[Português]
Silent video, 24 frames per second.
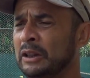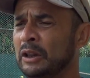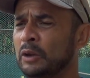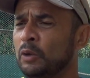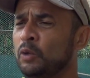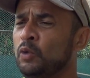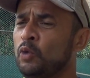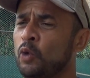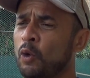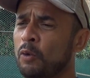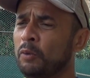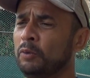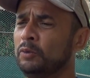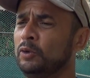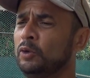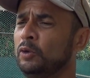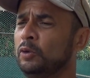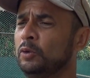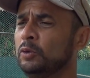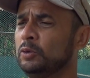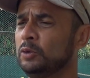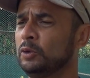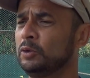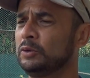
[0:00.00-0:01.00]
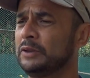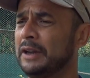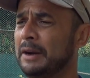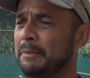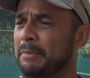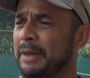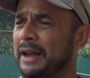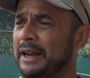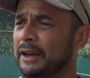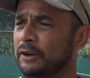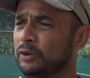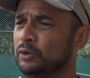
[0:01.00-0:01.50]
num, num, num
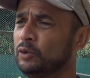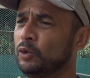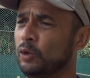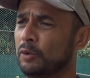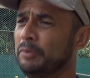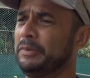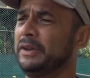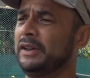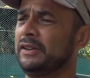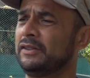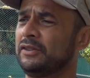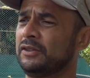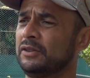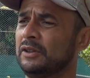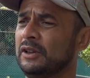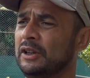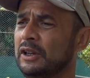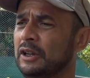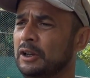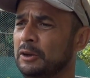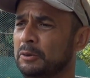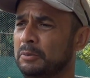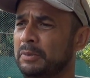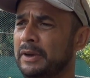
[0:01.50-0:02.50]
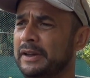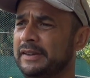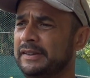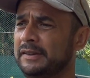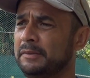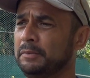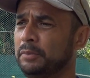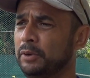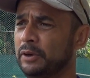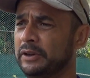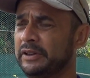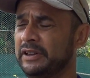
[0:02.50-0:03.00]
trabalho no começo,
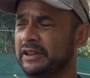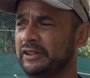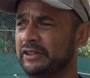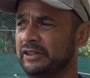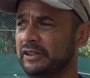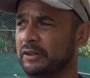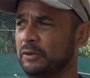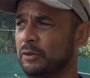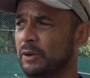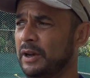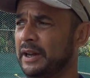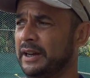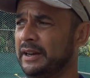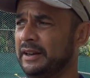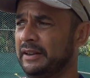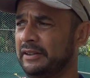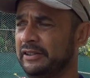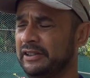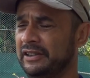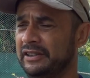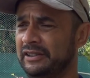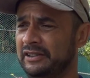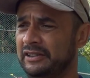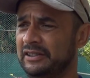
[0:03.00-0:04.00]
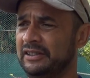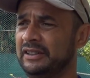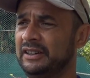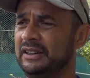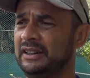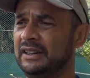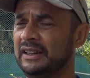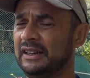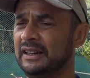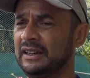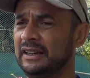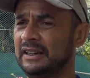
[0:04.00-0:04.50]
mais importante agora é a
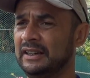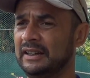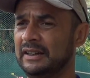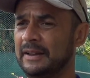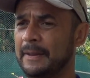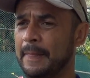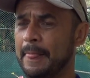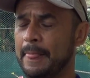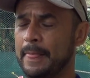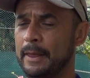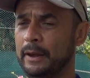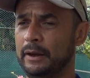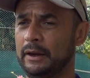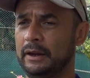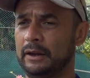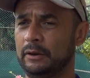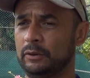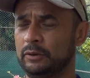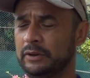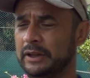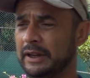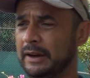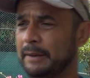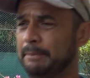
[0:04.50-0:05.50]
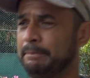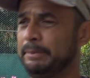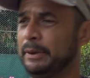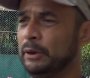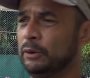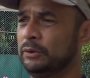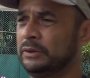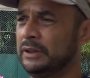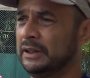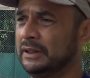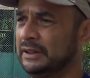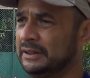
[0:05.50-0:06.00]
gente é, o
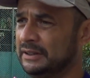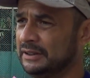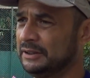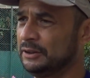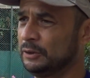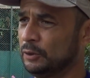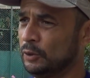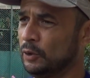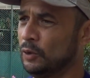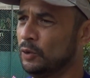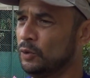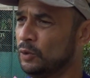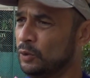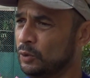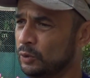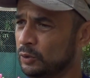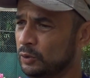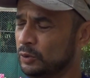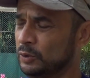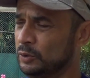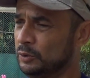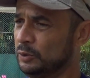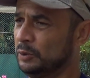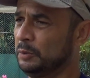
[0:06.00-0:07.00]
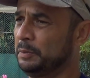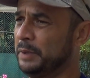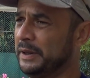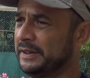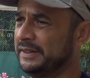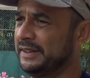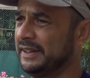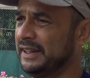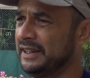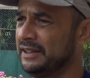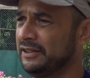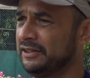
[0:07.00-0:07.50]
terapeuta com o
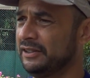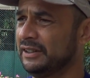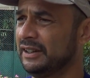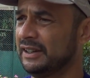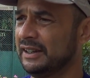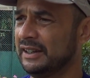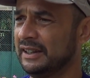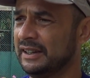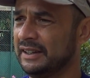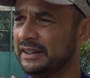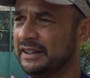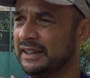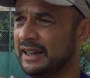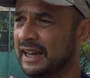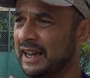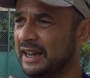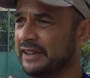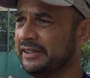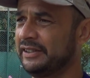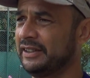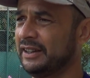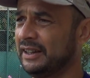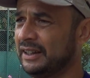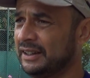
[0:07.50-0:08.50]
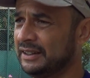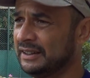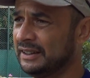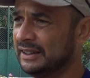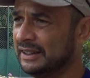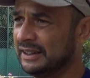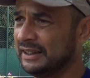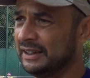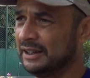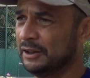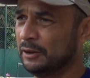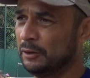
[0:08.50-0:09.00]
paciente que haja
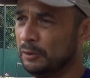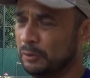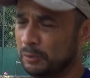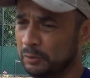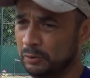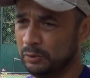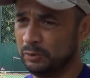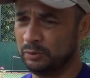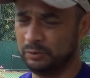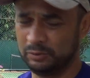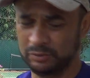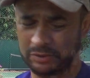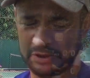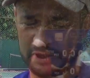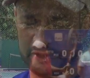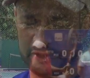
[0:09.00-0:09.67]
um,